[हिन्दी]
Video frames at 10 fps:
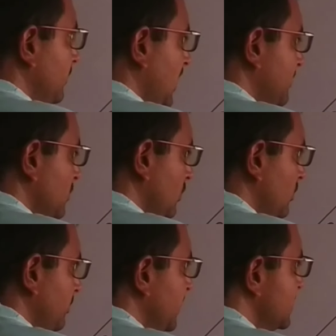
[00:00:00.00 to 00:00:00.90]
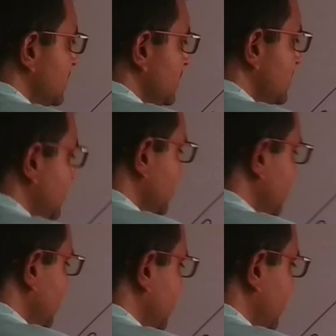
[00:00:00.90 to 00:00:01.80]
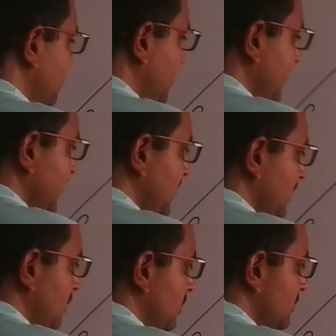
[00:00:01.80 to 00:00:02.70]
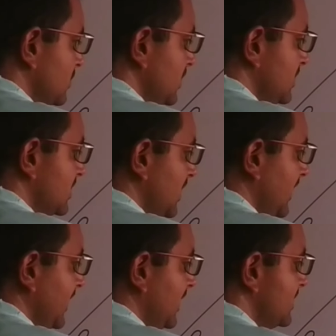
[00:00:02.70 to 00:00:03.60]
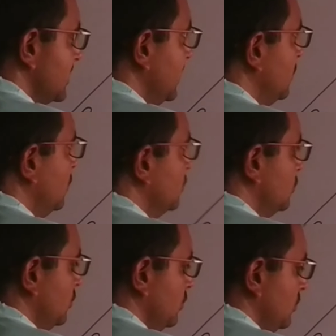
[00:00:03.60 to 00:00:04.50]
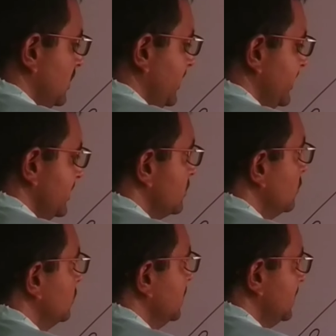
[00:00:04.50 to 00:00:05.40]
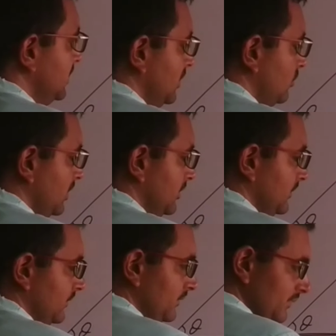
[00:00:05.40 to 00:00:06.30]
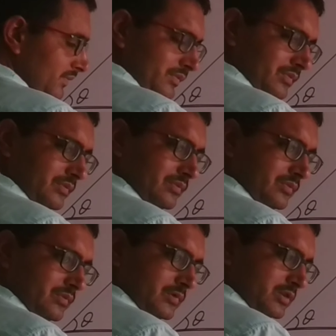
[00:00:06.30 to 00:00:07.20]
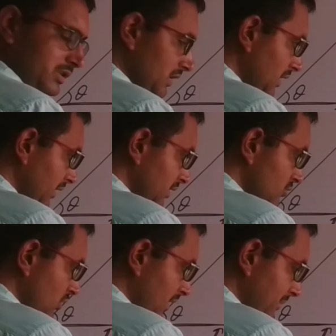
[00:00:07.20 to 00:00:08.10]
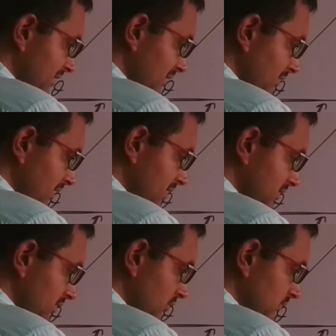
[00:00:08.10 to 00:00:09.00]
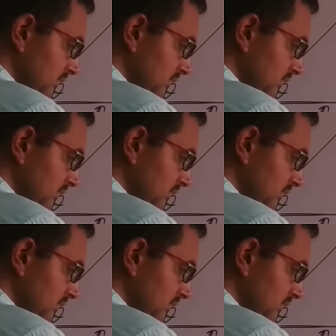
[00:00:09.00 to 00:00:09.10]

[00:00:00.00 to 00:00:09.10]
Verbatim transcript: आपको बीसी छड़ की लंबाई और उसकी छाया सेडो दोनों का रेशियो ये दिया हुआ है ठीक है इसको आप ऐसे भी लिख सकते हो